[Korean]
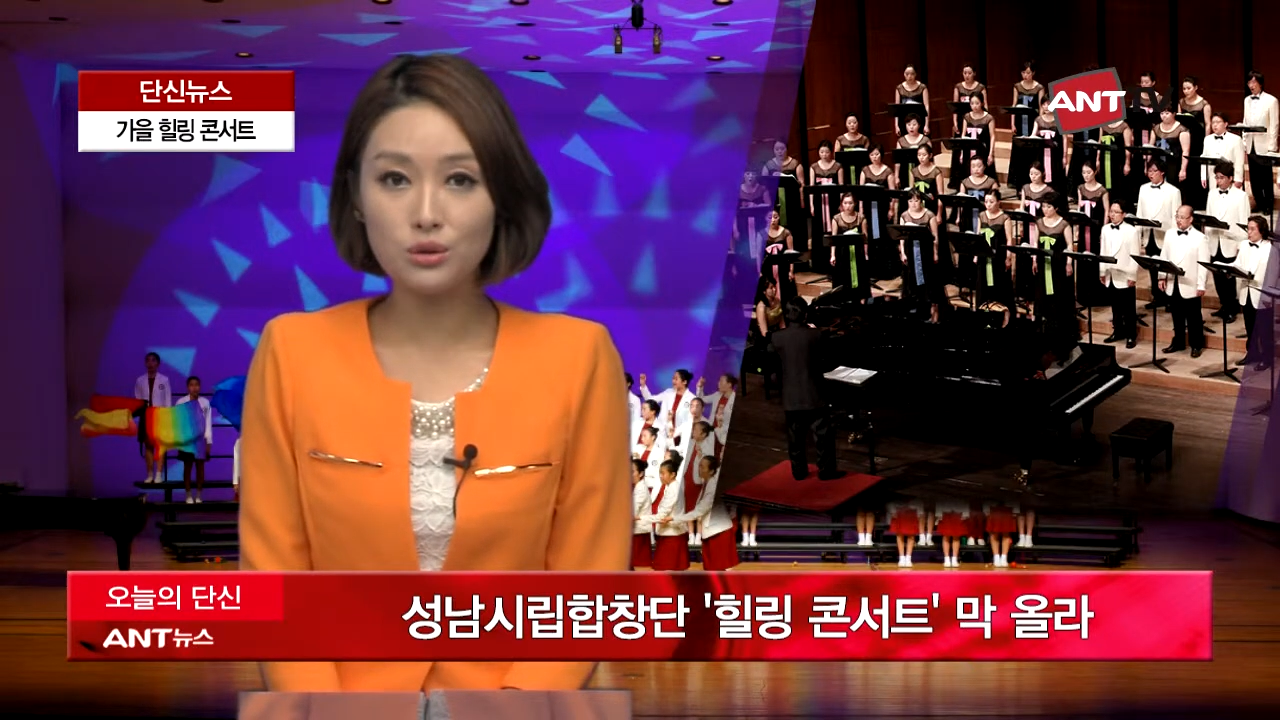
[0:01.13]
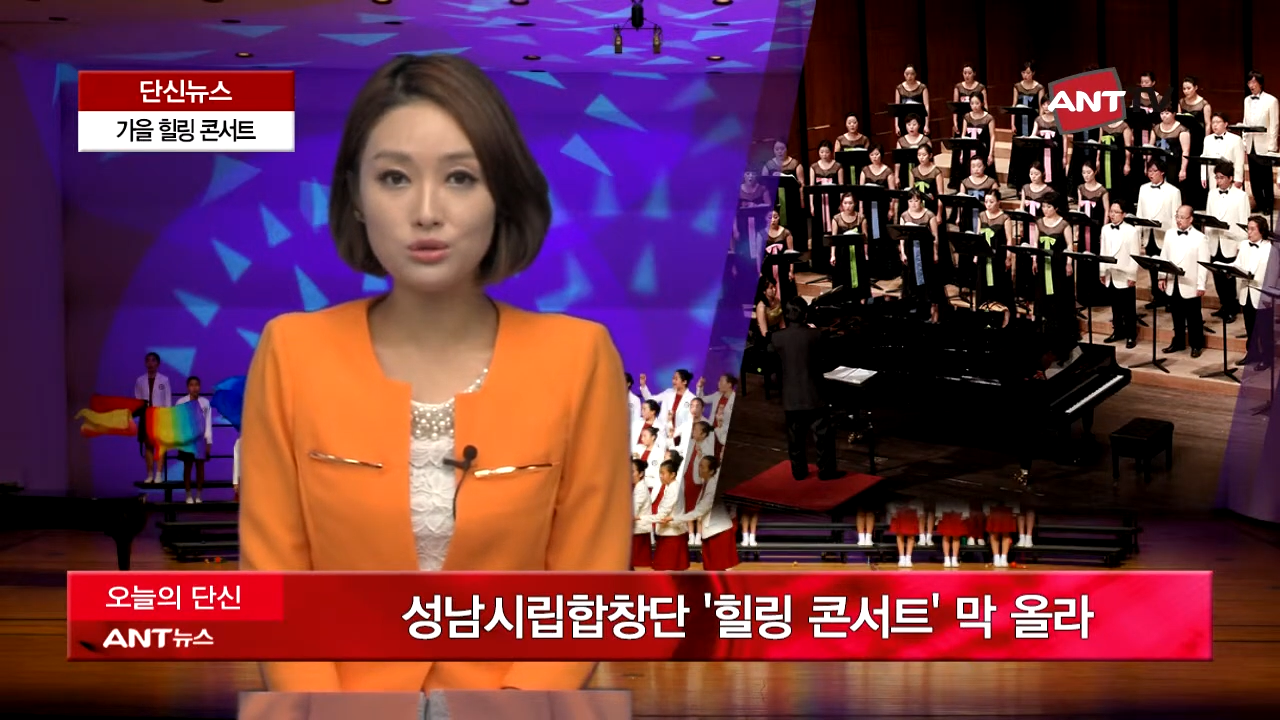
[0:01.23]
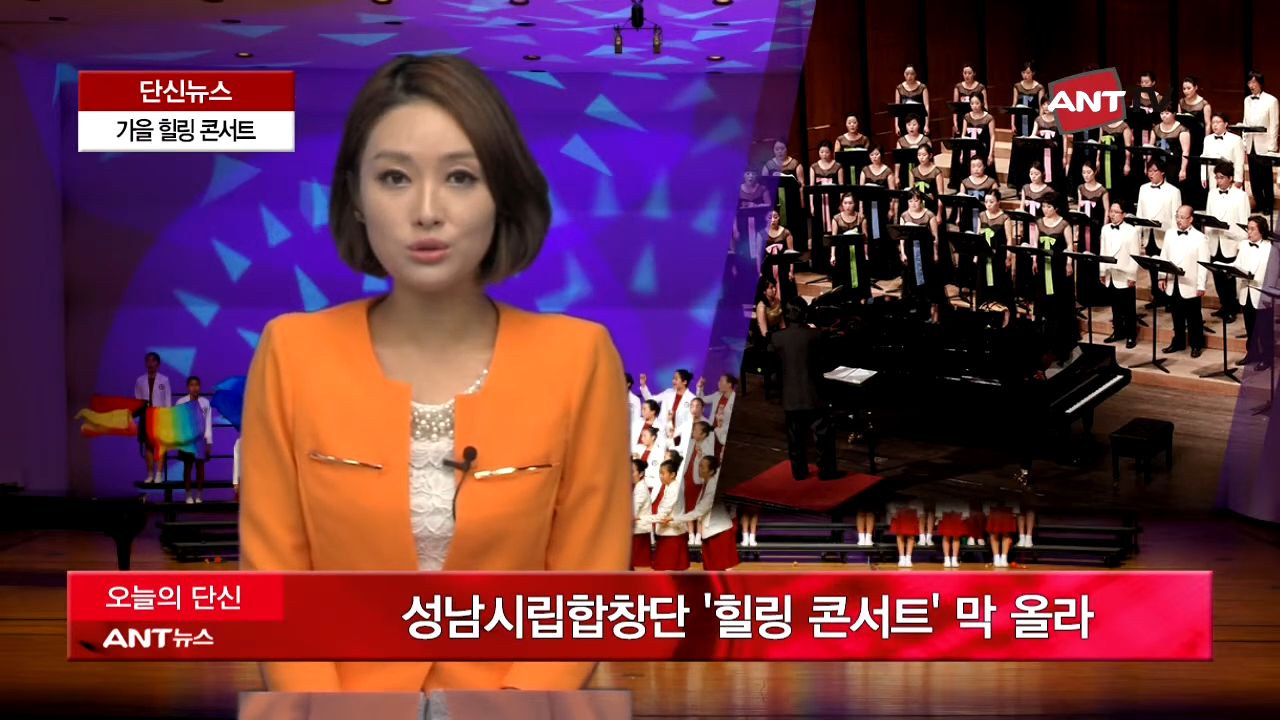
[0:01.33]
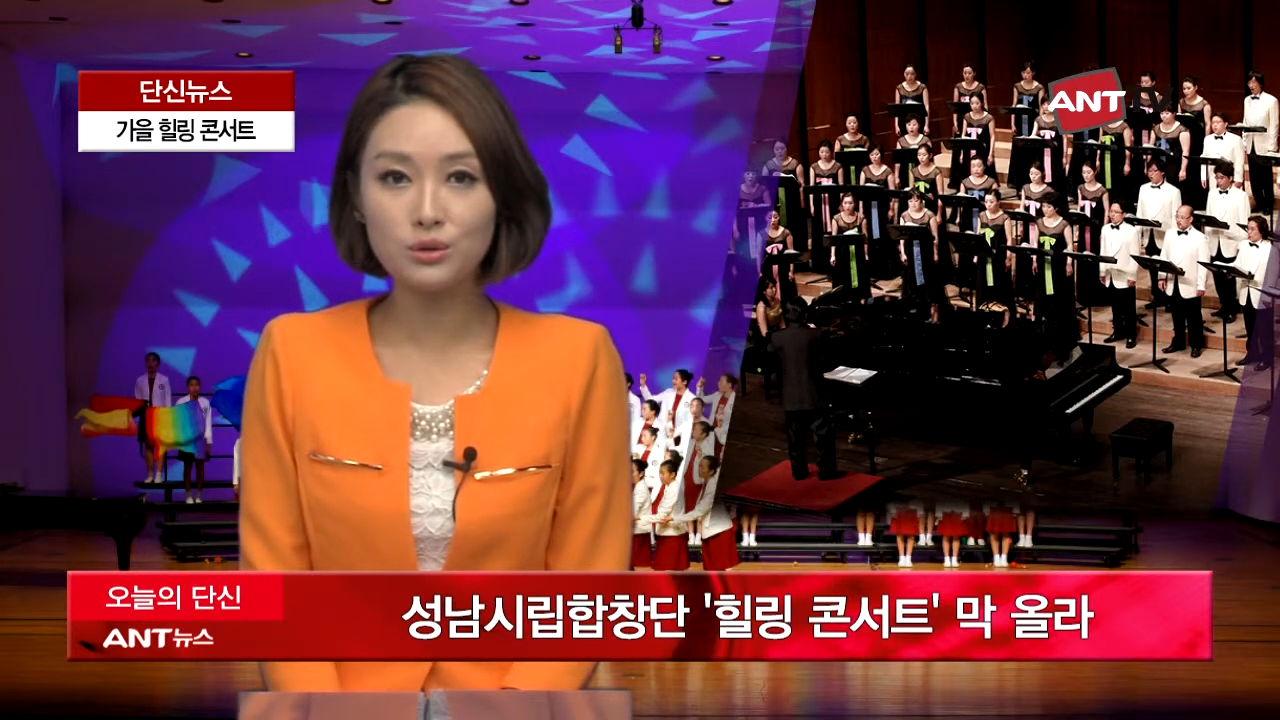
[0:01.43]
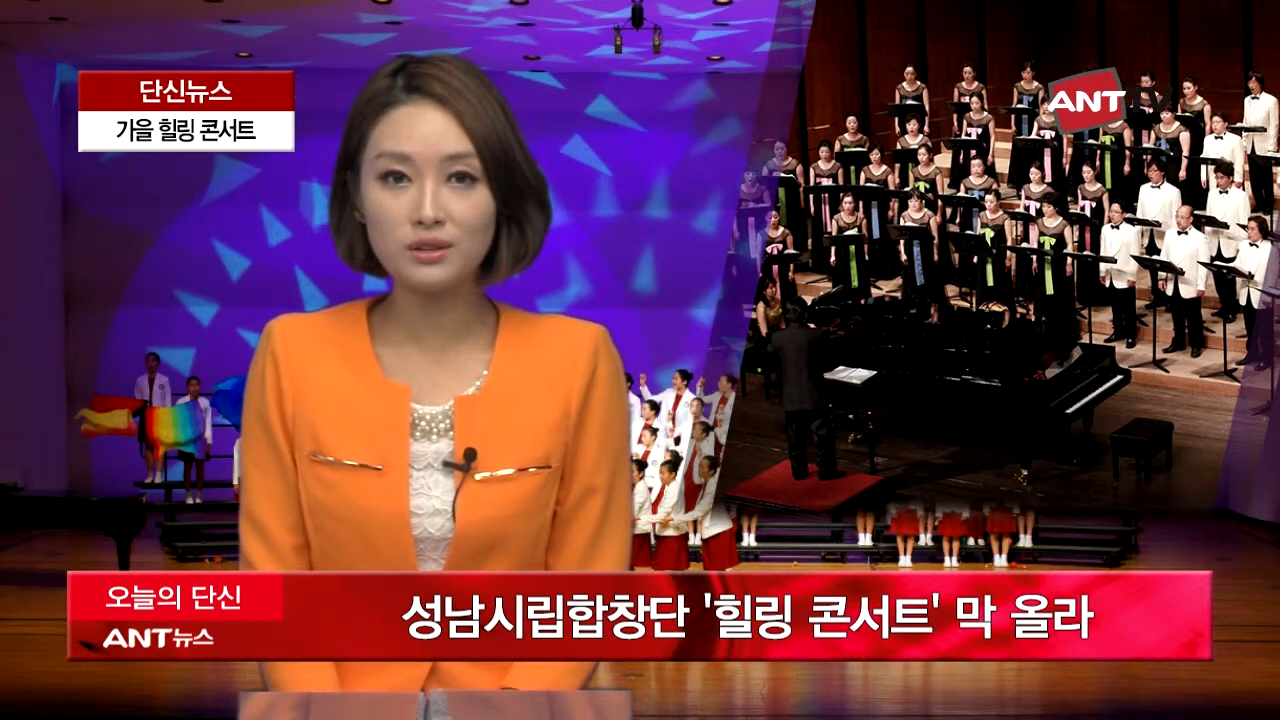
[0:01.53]
0
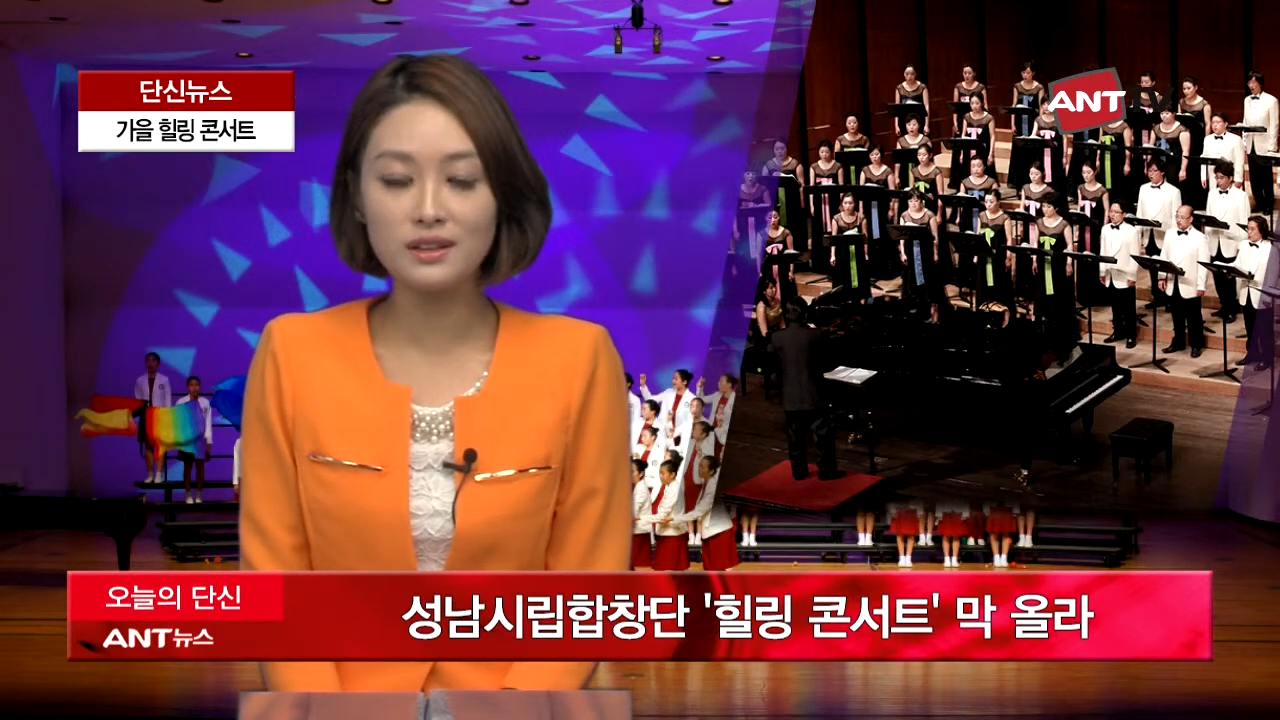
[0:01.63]
0원으로